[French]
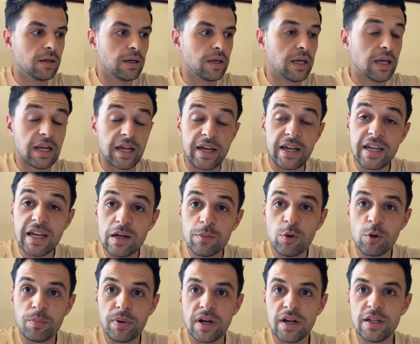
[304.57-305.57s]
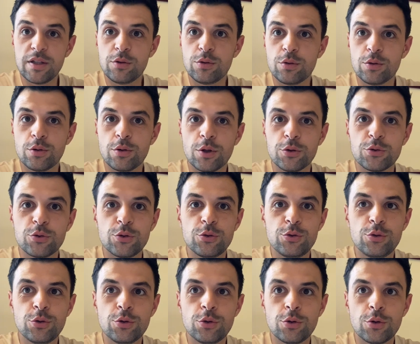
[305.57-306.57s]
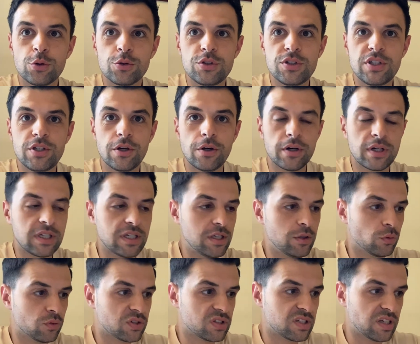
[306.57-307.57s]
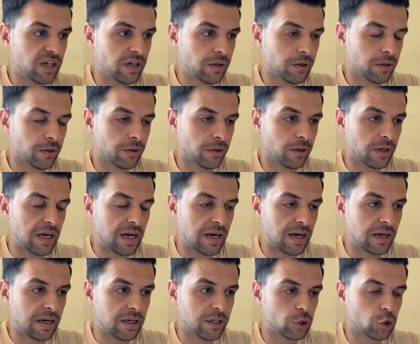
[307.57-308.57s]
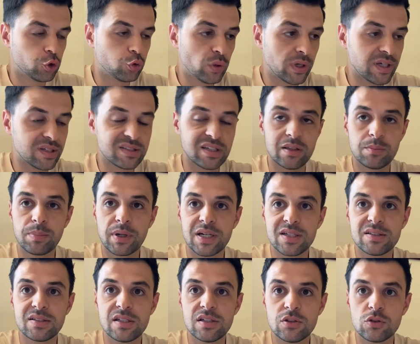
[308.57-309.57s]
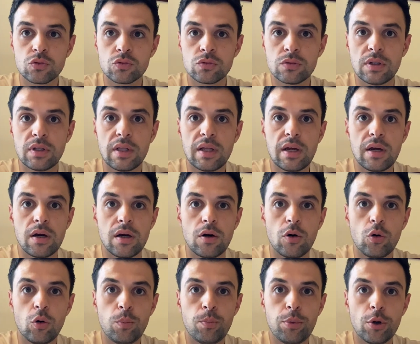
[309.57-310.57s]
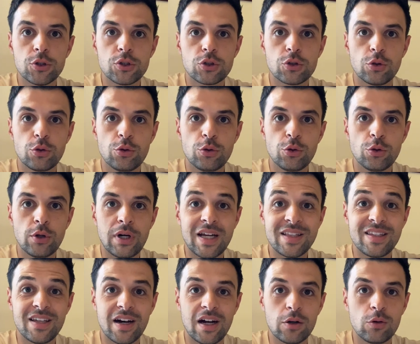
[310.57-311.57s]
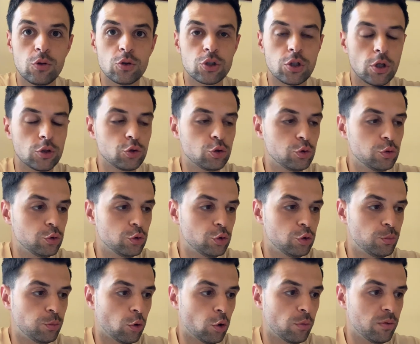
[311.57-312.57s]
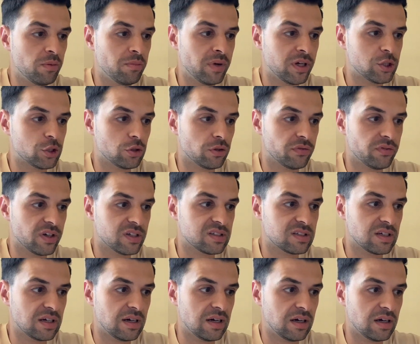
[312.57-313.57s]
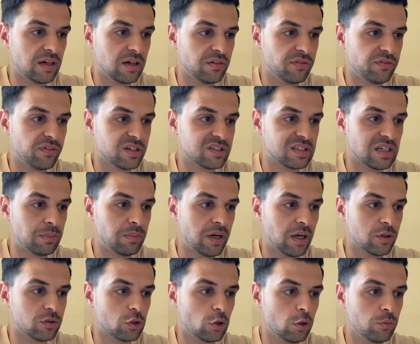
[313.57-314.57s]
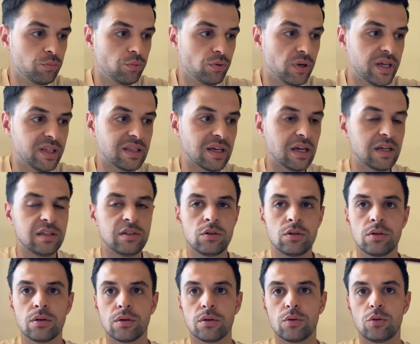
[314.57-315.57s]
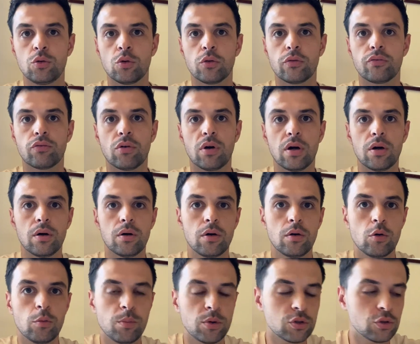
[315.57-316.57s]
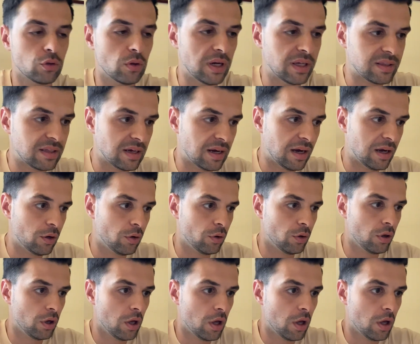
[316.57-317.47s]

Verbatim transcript: Et il a également parlé de Antonio Rudiger, qui on sait euh, a joué cette pré-saison au poste de latéral gauche lors du, premier match face à, face à Barcelone. Puis il a été aligné euh, une autre fois euh, au poste de latéral,